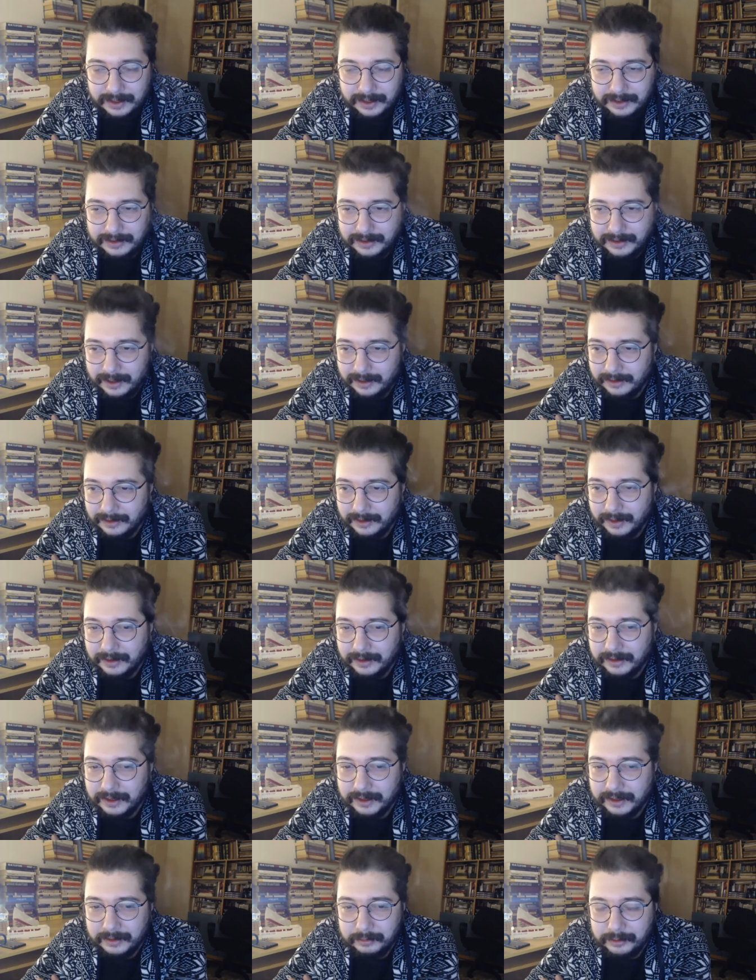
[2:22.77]
insanlar
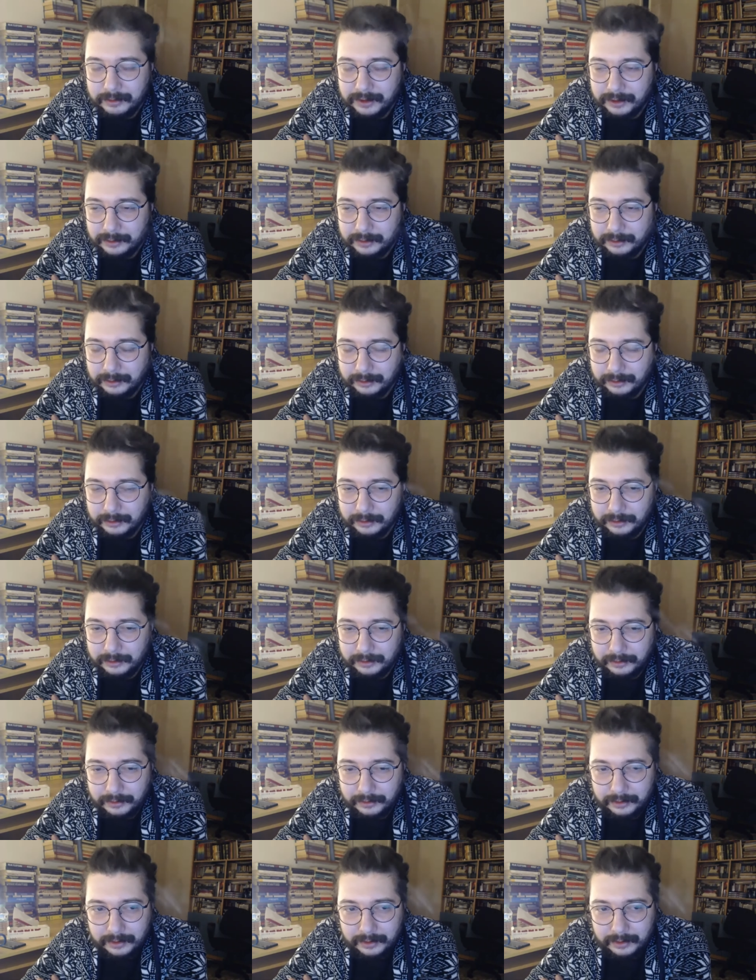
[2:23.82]
girip çıkıyordu.